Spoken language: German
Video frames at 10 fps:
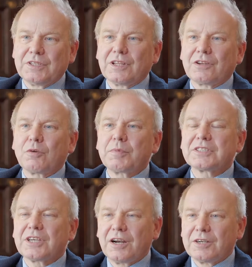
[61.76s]
die dann auch
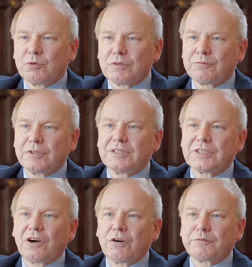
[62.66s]
bezahlt wurden für
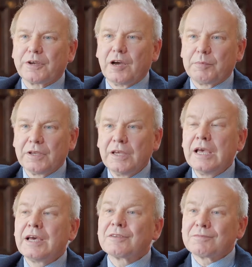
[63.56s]
diese Aufgabe.
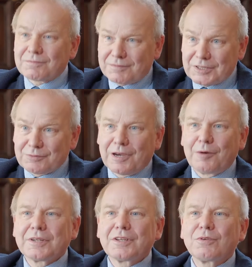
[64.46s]
Das war
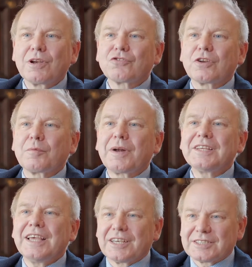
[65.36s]
aber natürlich schon einmal
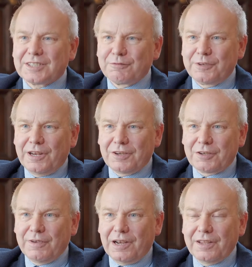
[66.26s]
die erste
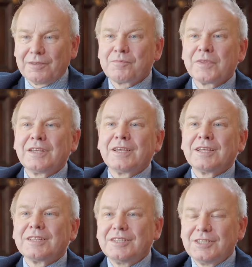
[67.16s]
Fehlerquelle.
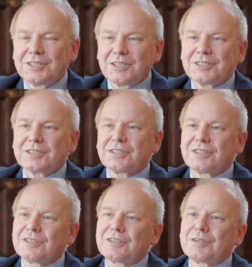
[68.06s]
Dieses äh,
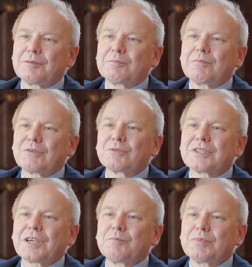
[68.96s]

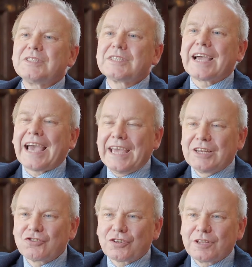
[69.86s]
Manuskript, diese
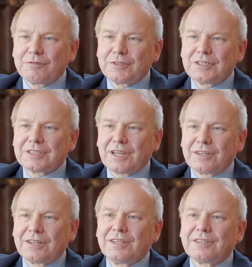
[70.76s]
Reinschrift ist
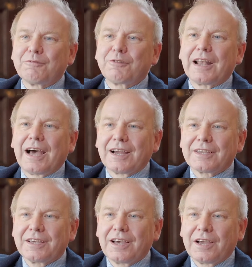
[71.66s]
dann in den
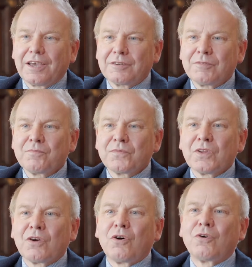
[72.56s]
Verlag gegangen
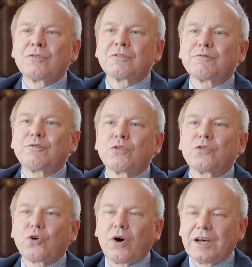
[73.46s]
und
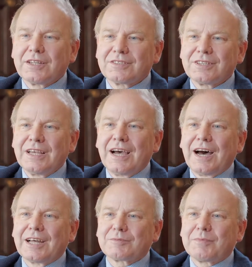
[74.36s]
von dort
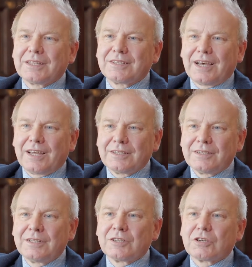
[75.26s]
hat man dann